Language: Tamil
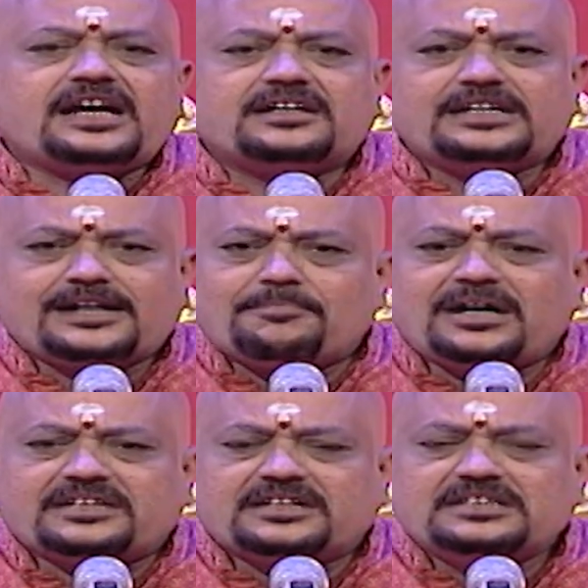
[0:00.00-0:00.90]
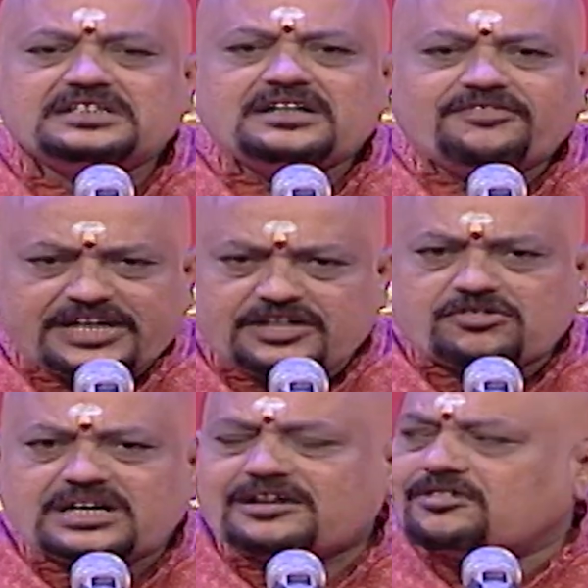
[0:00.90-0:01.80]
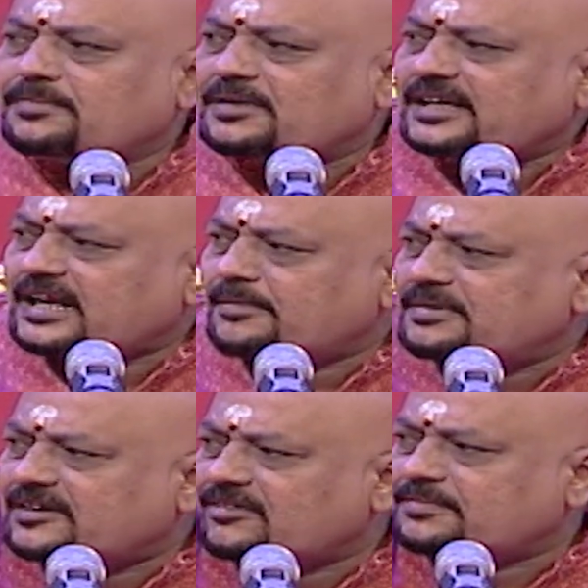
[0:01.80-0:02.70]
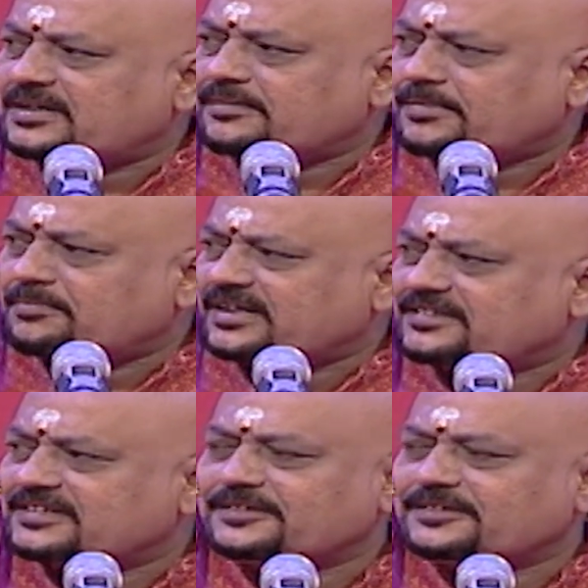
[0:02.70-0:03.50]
நான் எங்கள் அம்மாட்ட வைக்க கூட கவலைப்படல நான் அப்படி கவலைப்பட்டேன் பம்பரத்தை